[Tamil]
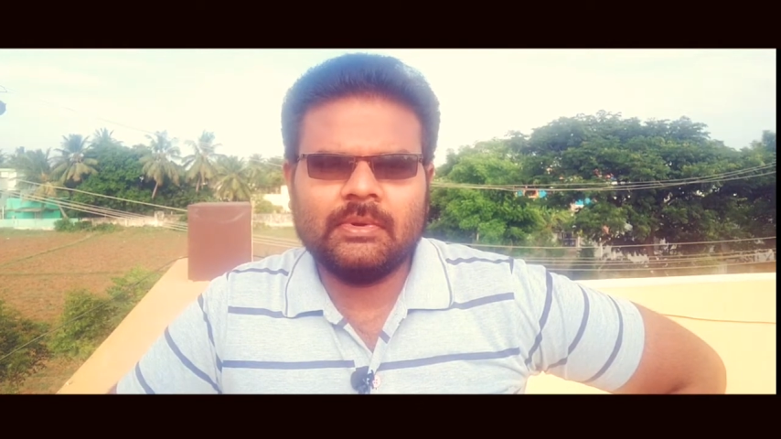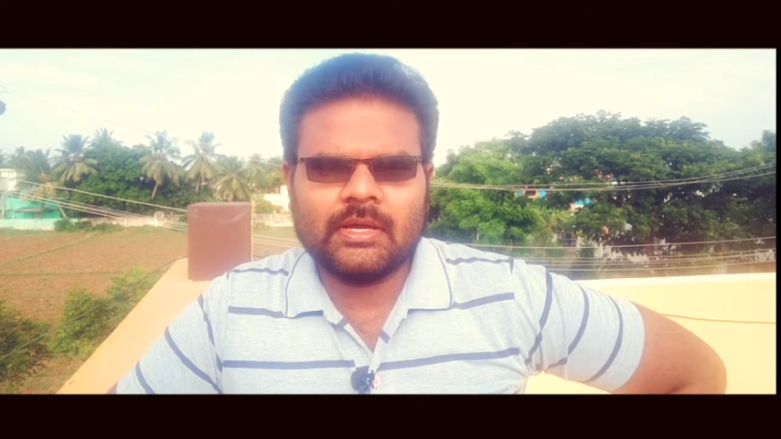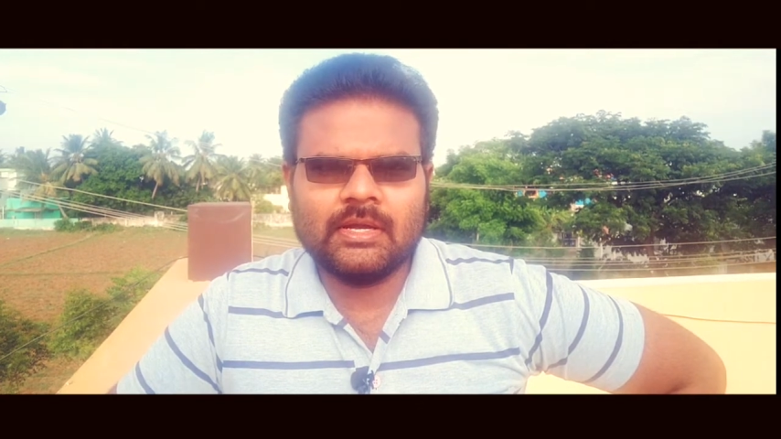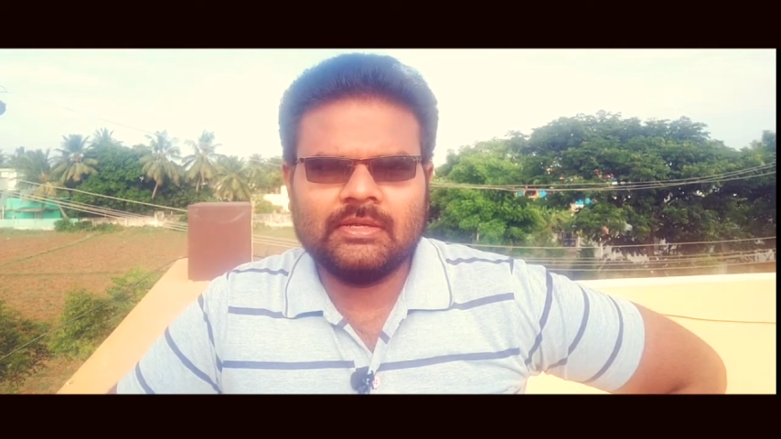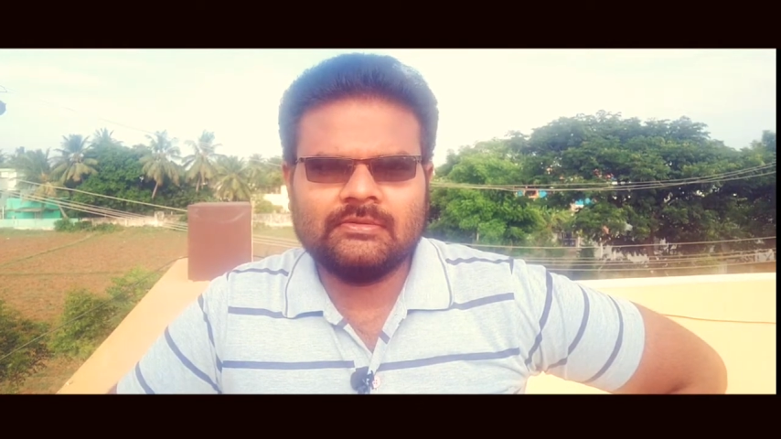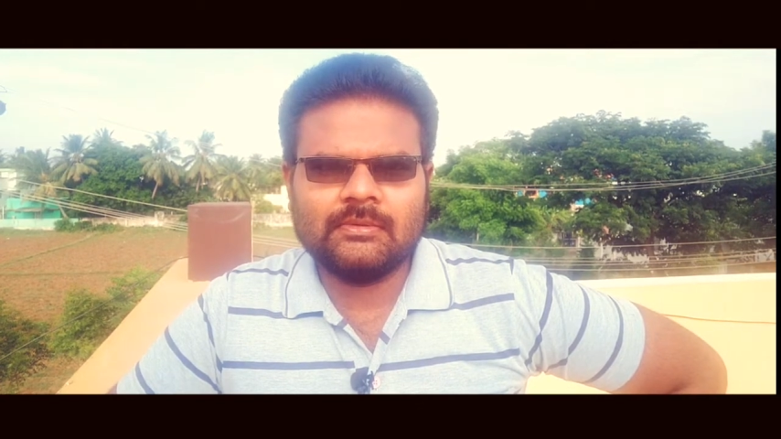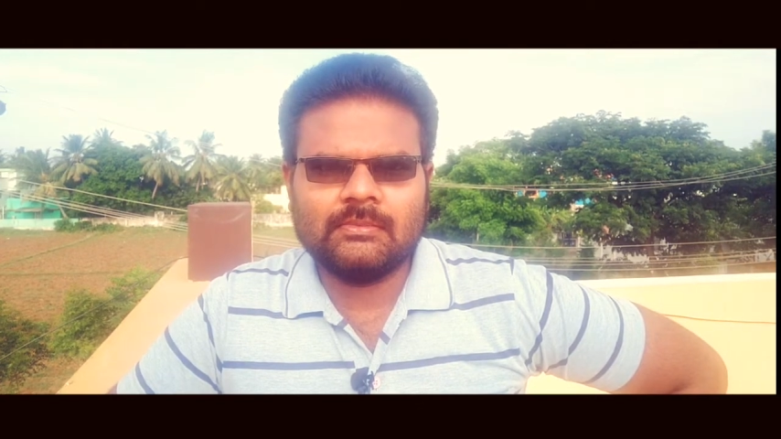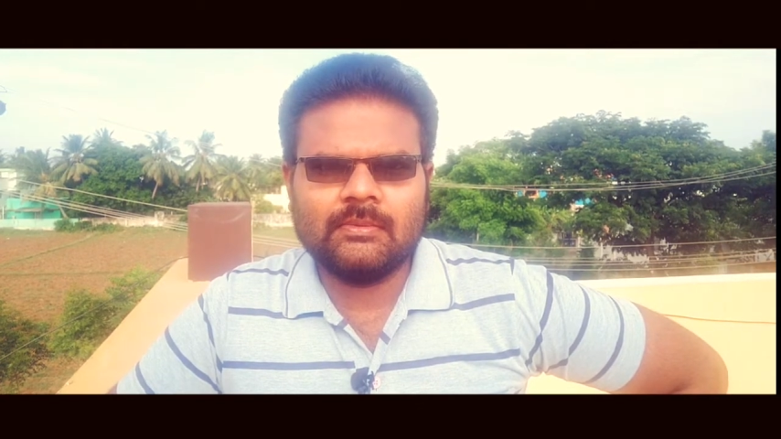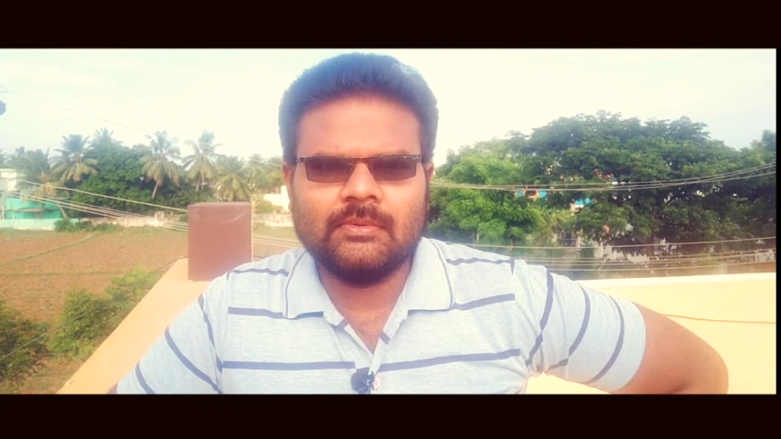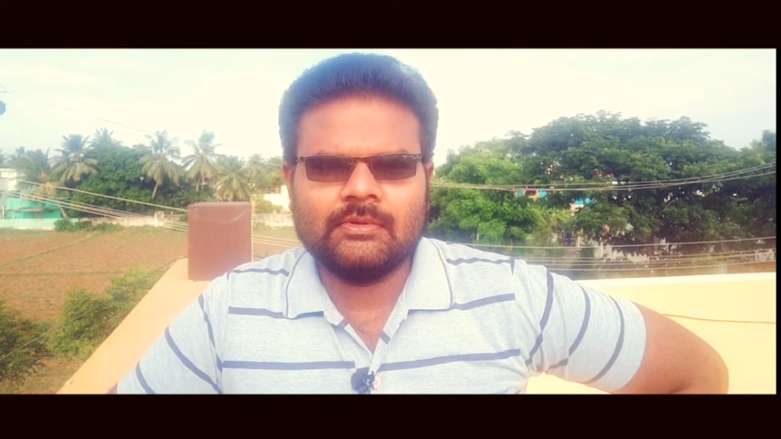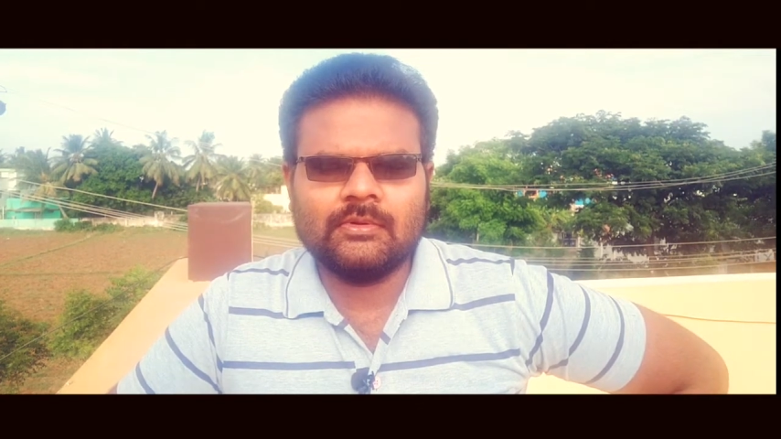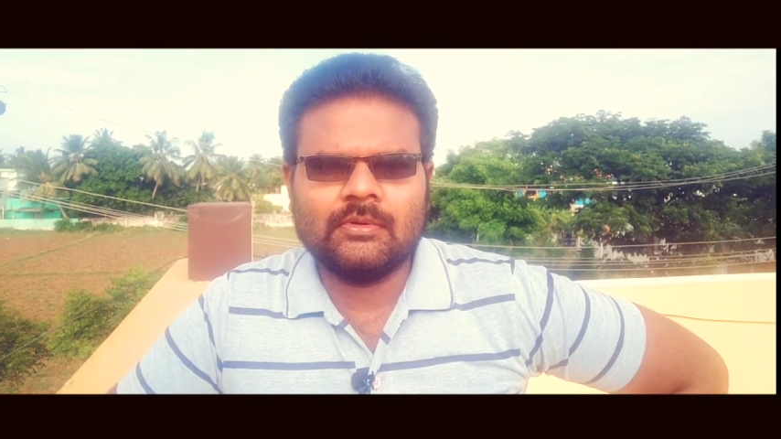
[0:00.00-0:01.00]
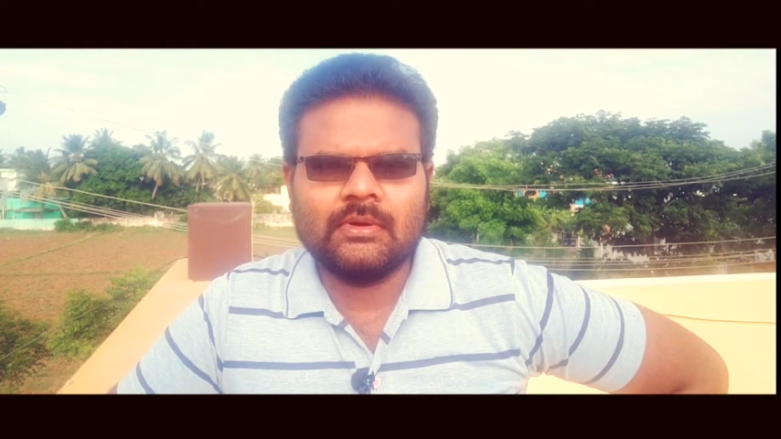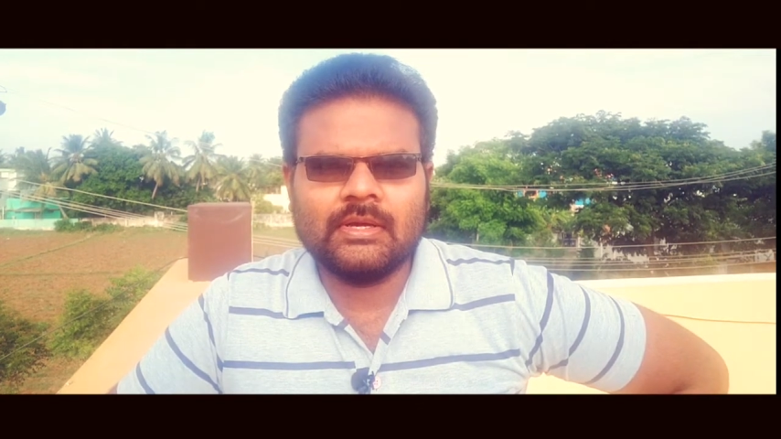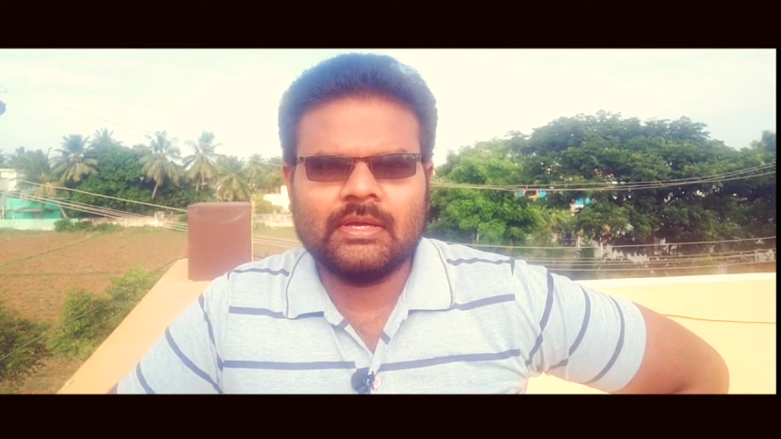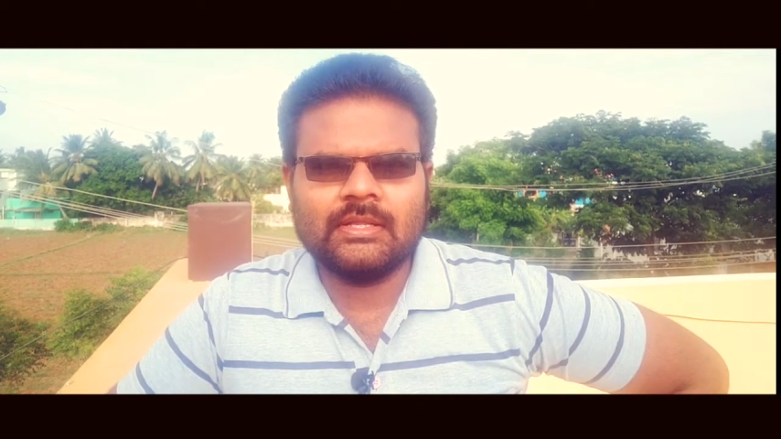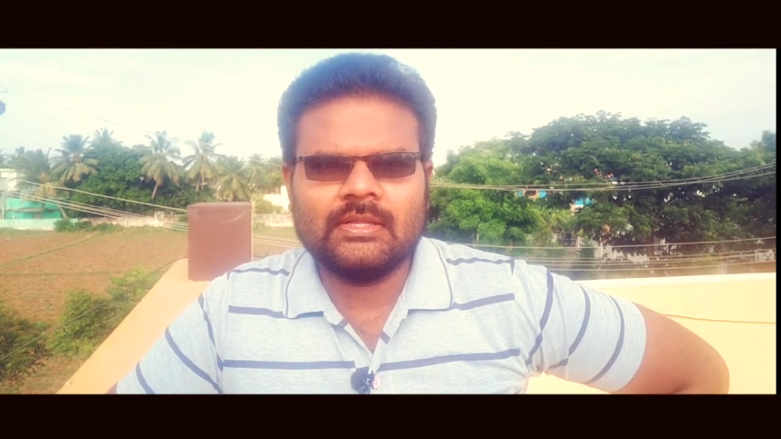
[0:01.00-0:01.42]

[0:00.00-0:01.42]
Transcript: மெக்கானிசம் அப்படின்னு சொல்லுவாங்க